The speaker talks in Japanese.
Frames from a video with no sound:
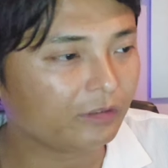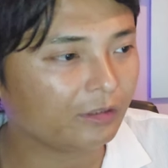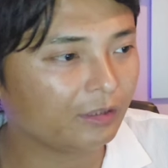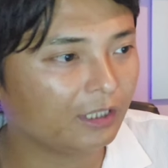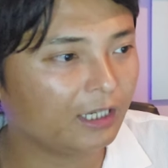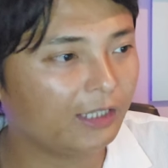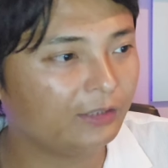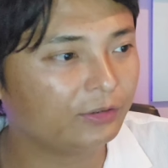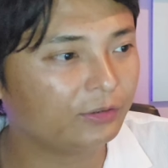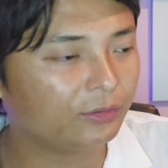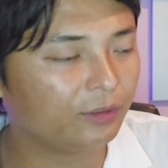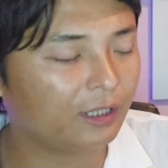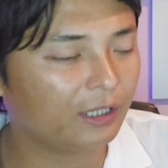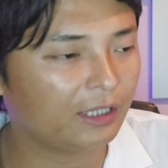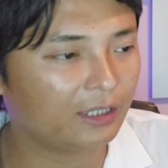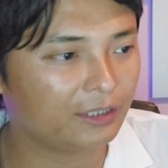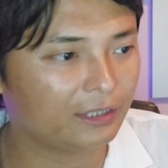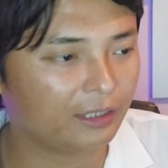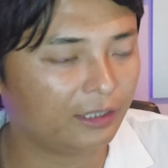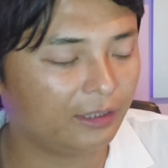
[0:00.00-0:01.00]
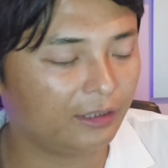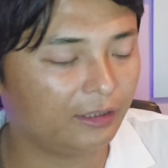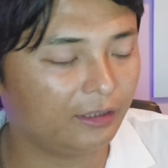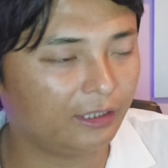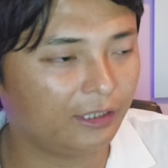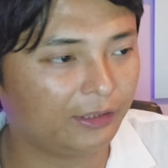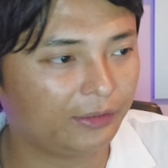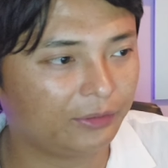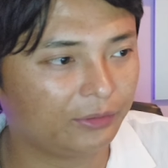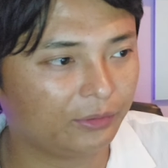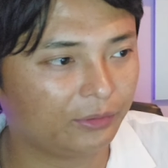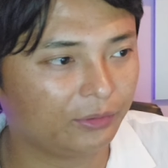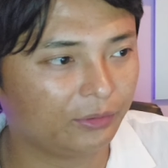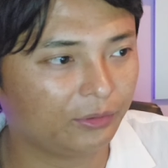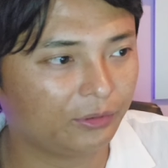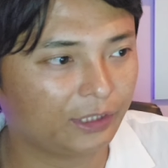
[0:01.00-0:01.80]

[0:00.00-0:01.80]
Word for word: あとは、えっと、